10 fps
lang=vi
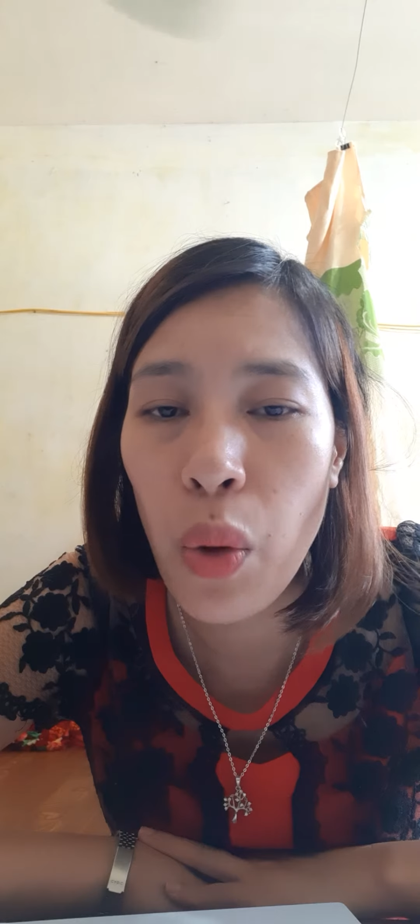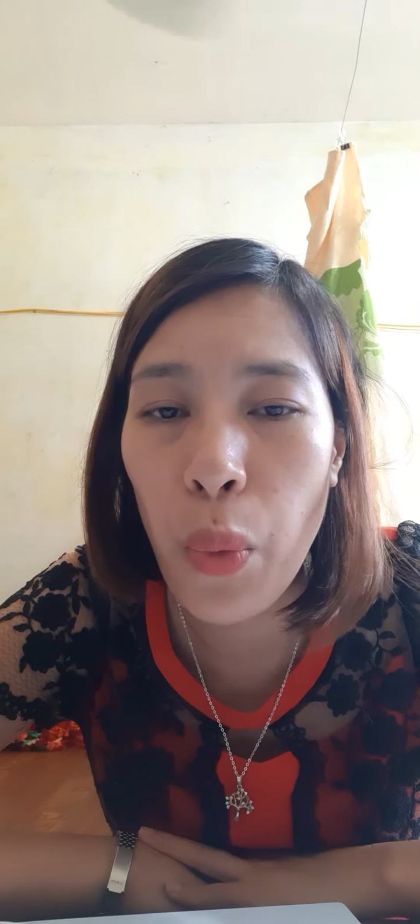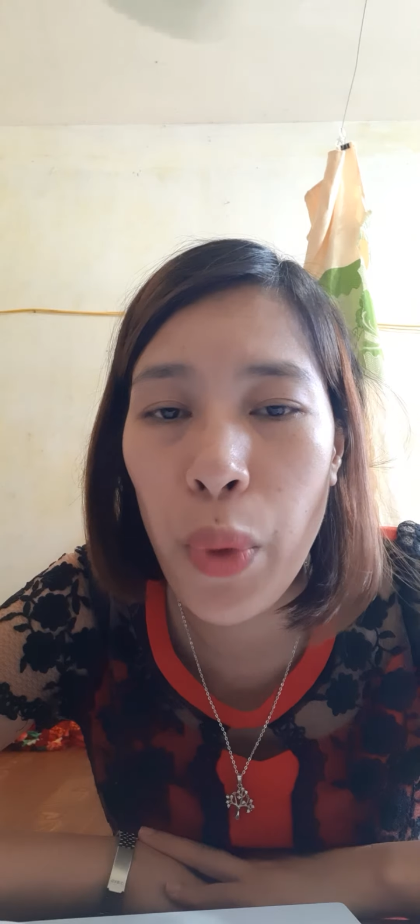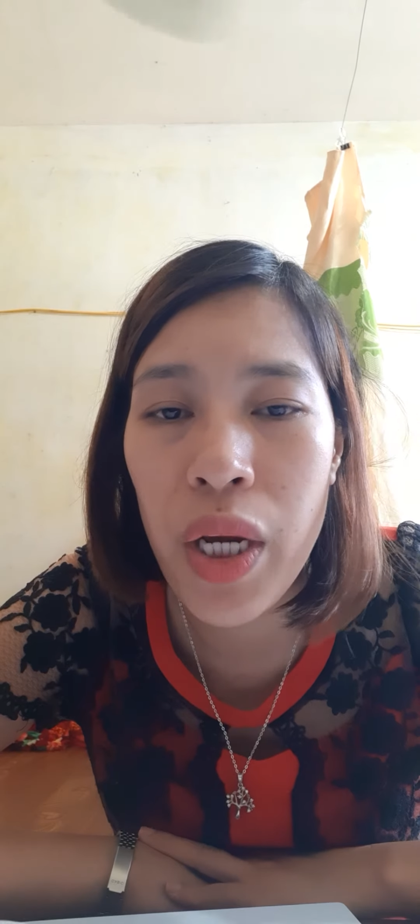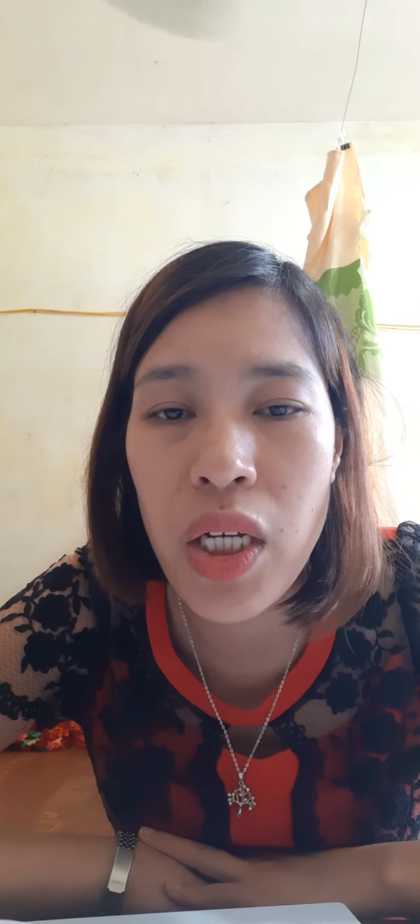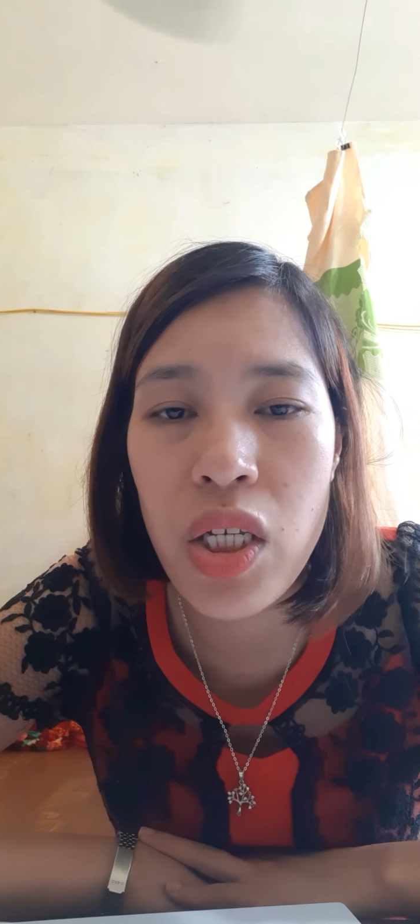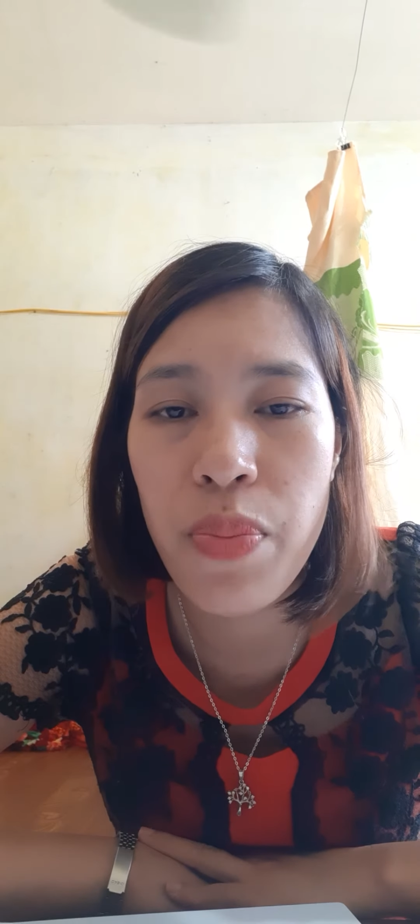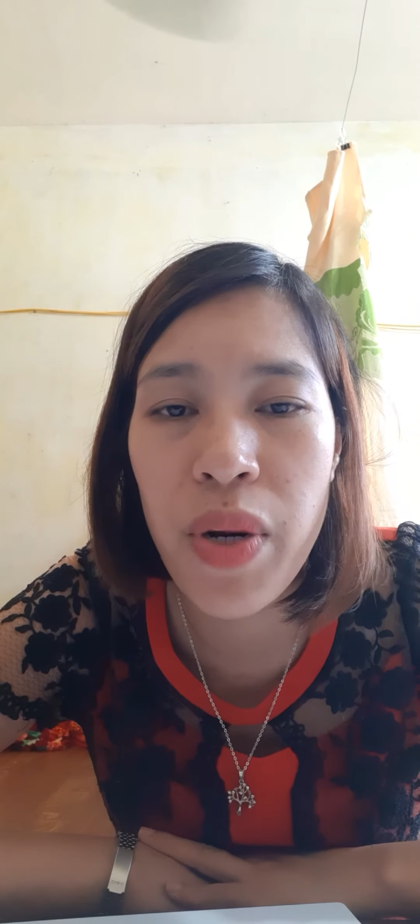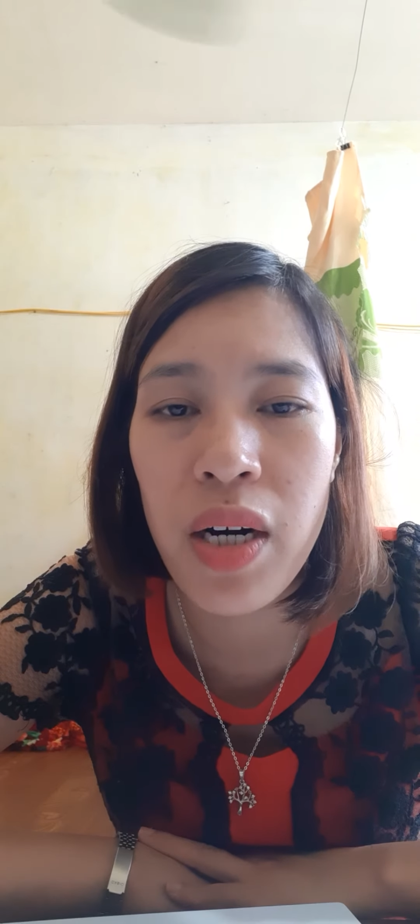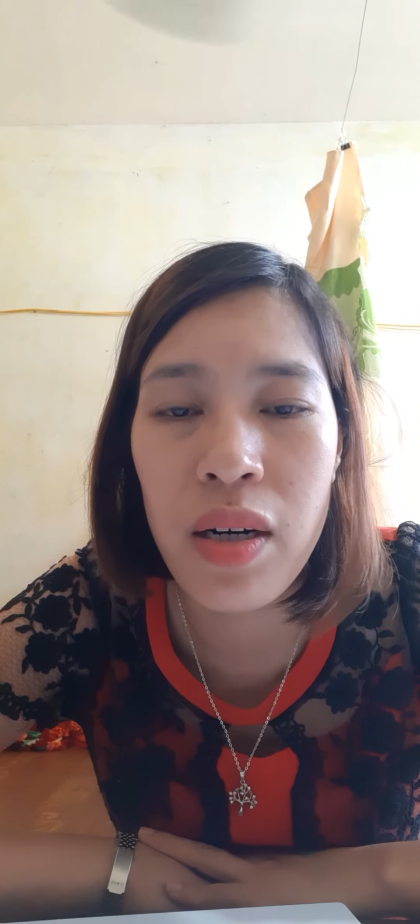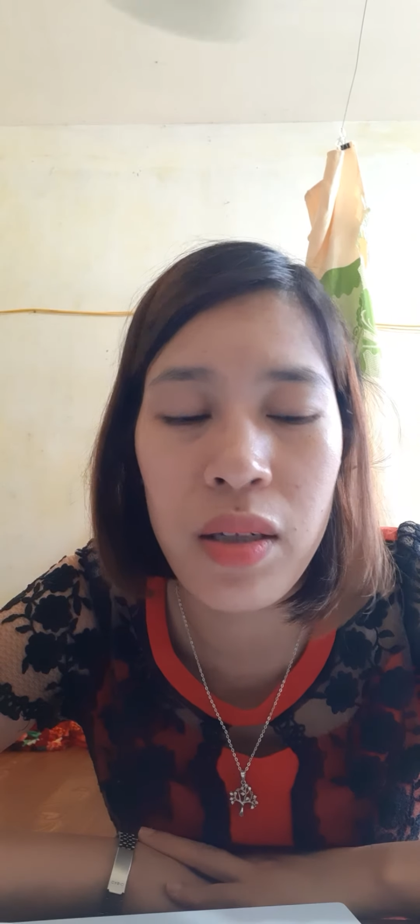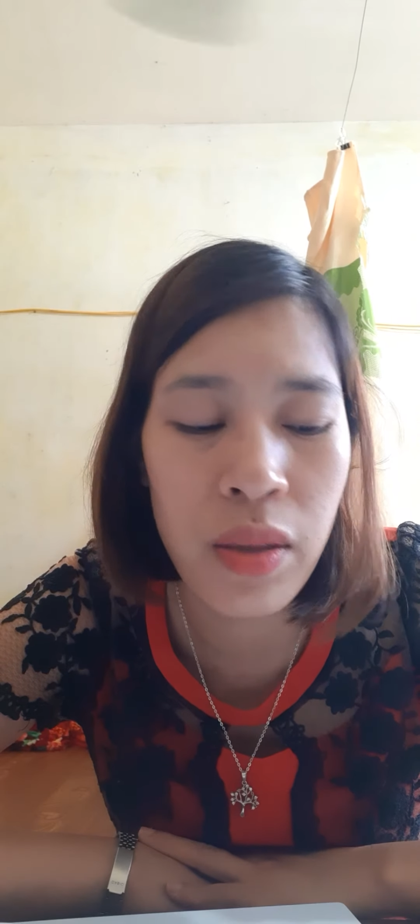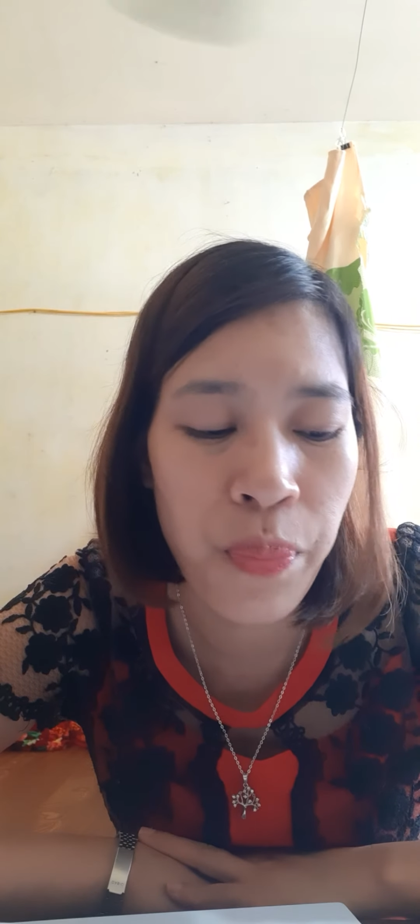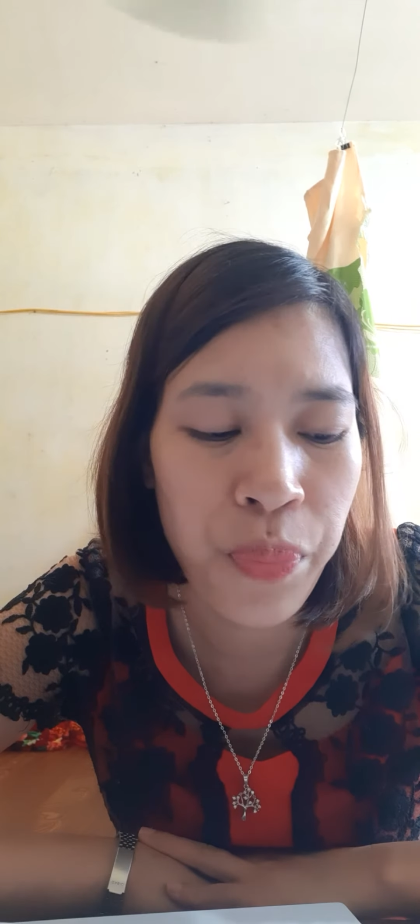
whisper